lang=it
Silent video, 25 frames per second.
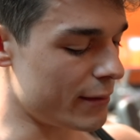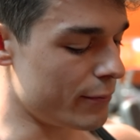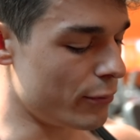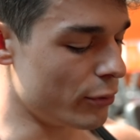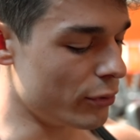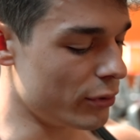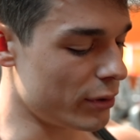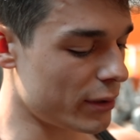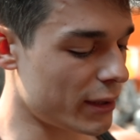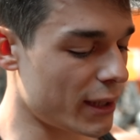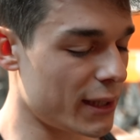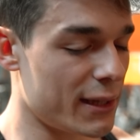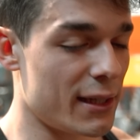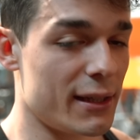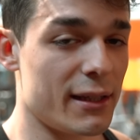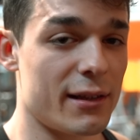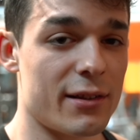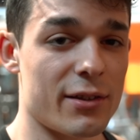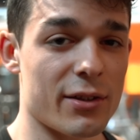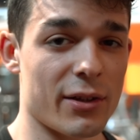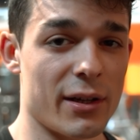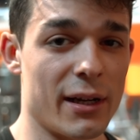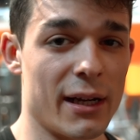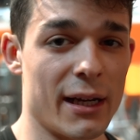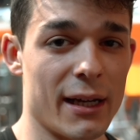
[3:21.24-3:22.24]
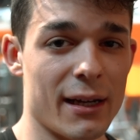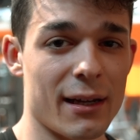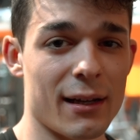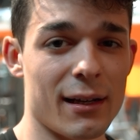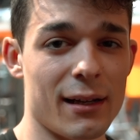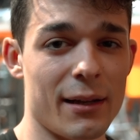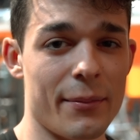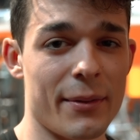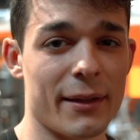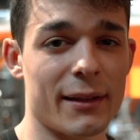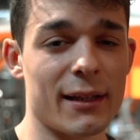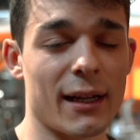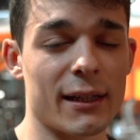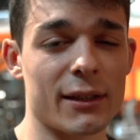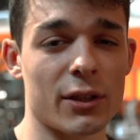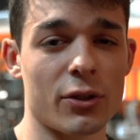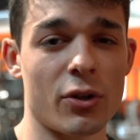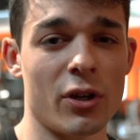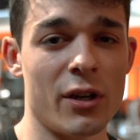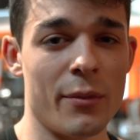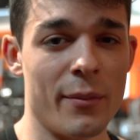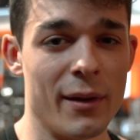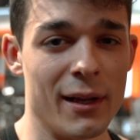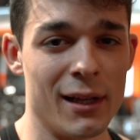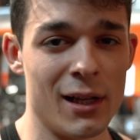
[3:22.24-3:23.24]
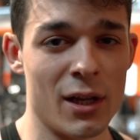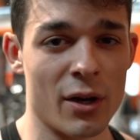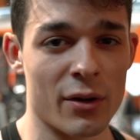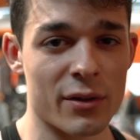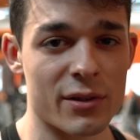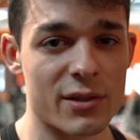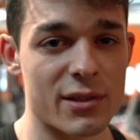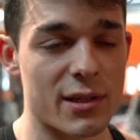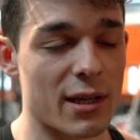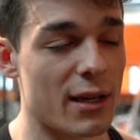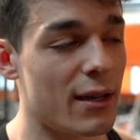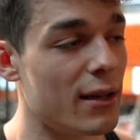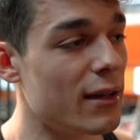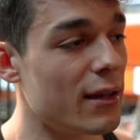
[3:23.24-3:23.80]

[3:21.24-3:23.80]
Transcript: è di bulk ed edizione limitata con i millions.